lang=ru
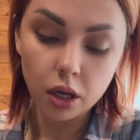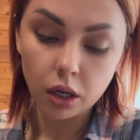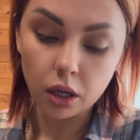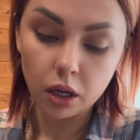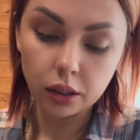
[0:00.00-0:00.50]

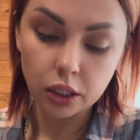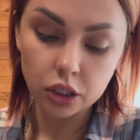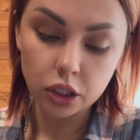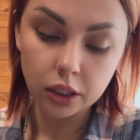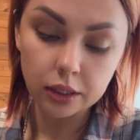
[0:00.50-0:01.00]
а,
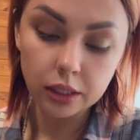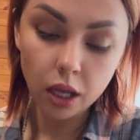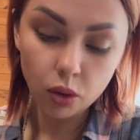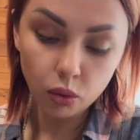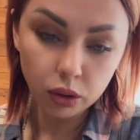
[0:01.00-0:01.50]
наших
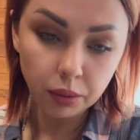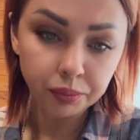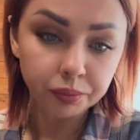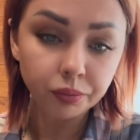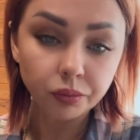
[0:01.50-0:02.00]
кислородом,
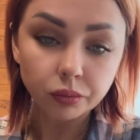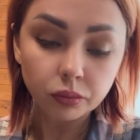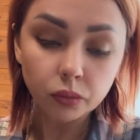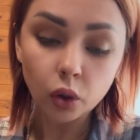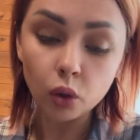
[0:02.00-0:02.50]

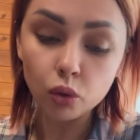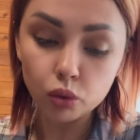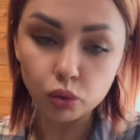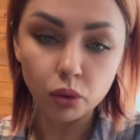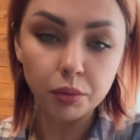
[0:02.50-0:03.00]

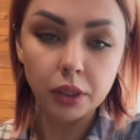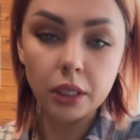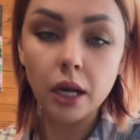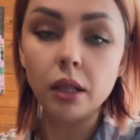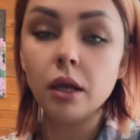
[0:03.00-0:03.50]
крутой
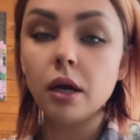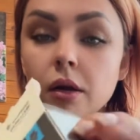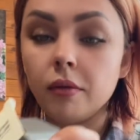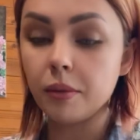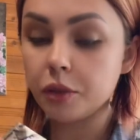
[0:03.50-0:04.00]
минерал
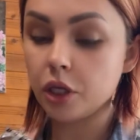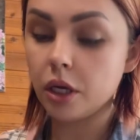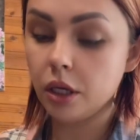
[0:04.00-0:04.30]
вообще.